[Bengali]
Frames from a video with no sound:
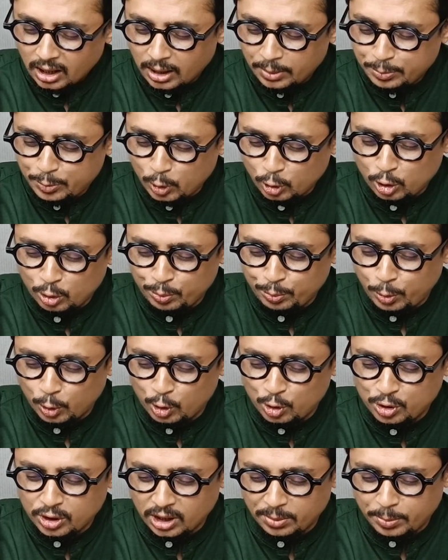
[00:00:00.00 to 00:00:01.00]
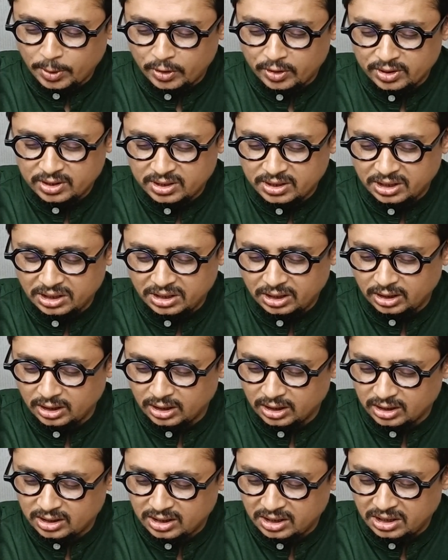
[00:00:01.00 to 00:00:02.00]
প্রথম পুরস্কার পাওয়ার স্মৃতি
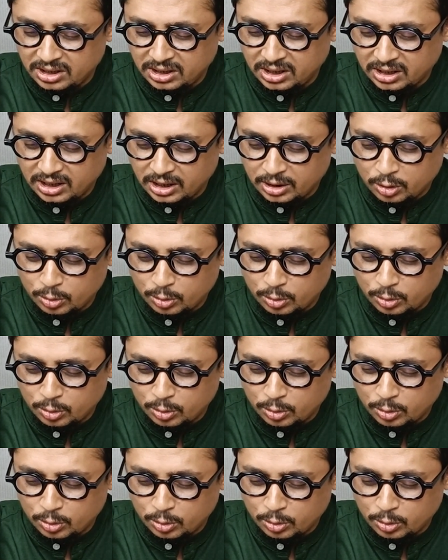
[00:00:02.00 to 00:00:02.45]
স্মৃতিটা কি একটু